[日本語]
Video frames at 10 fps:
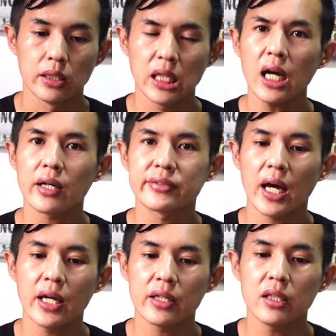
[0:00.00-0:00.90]
なんか
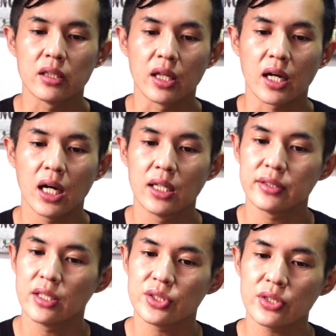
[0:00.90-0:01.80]
最近ね、感
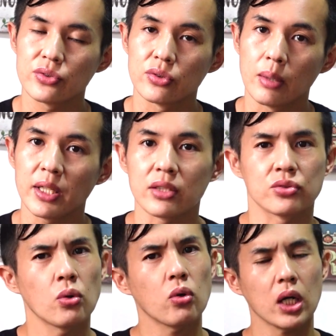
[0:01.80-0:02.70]
染者数がまだ
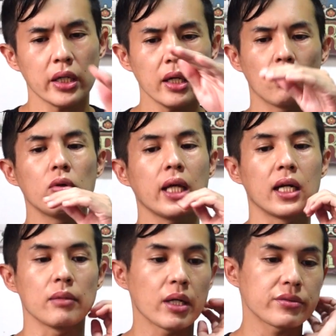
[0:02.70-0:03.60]
増加傾向に
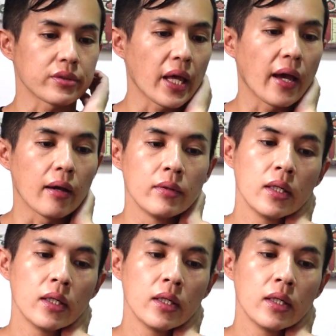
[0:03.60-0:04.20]
ありますね。